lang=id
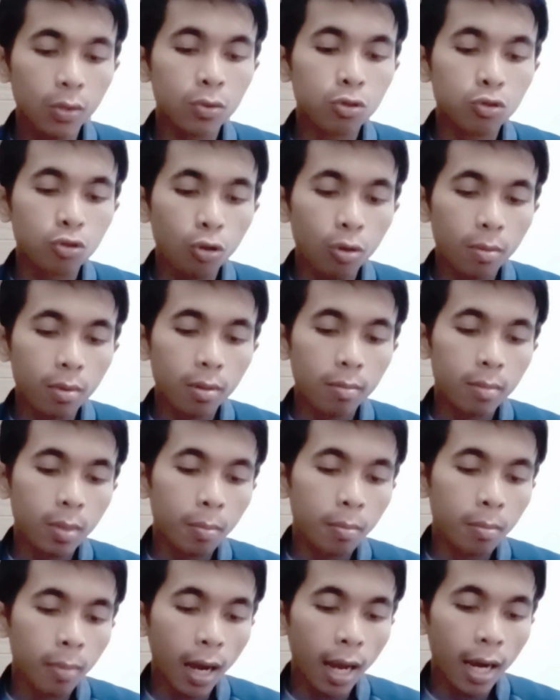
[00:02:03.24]
untuk
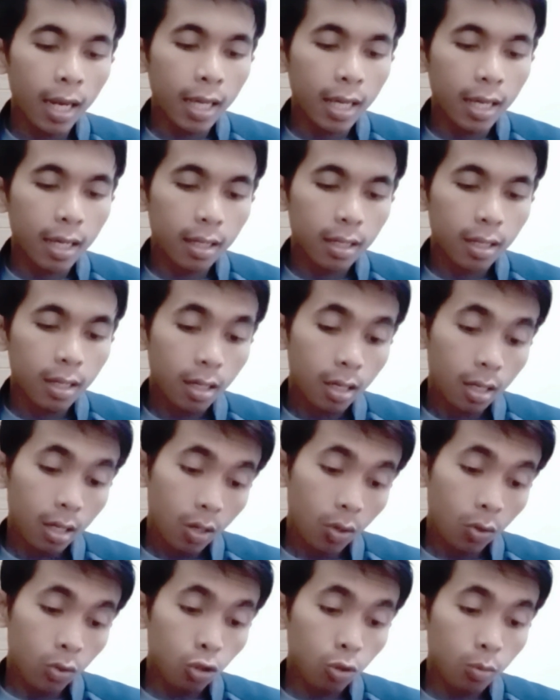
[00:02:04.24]
membalik
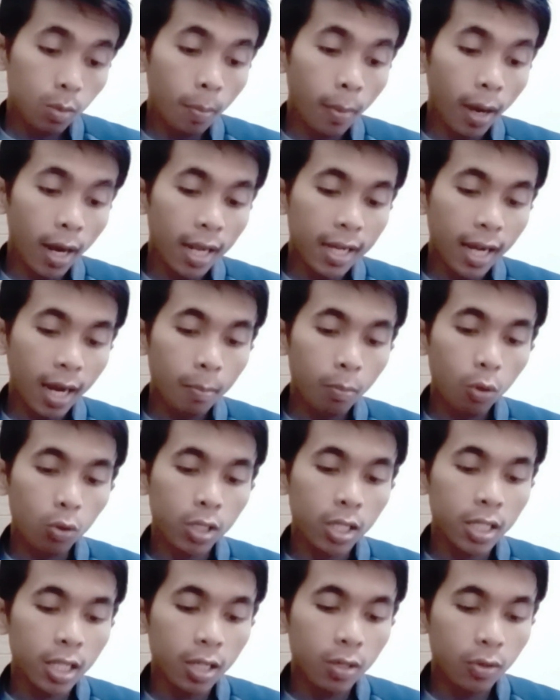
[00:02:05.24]
untuk membalikkan
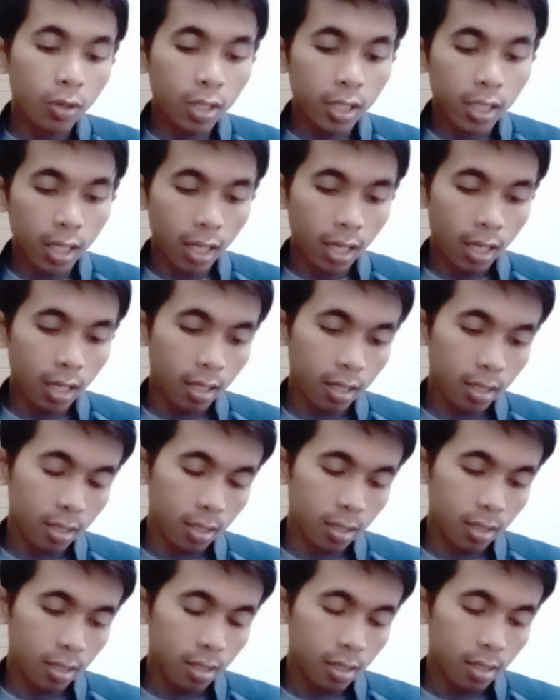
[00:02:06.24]
posisi kursi.
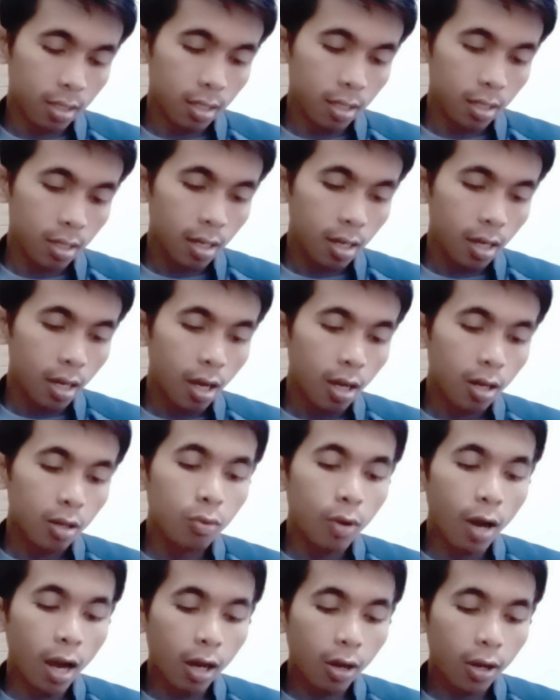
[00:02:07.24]

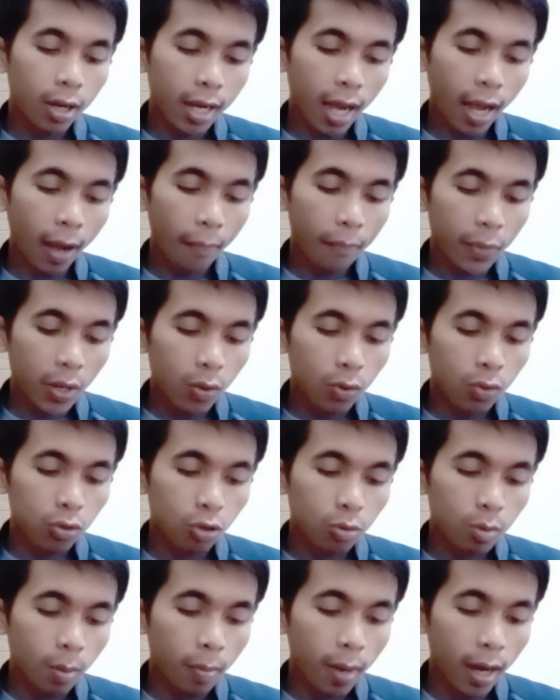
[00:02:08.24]
Dua korek api
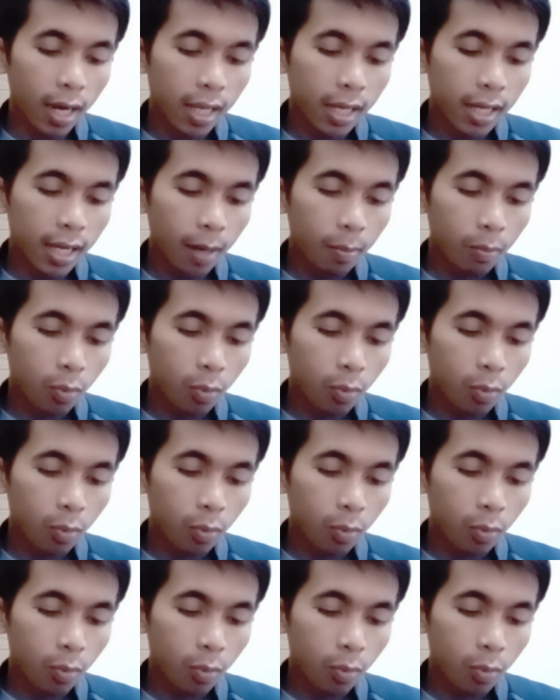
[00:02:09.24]
untuk membalikkan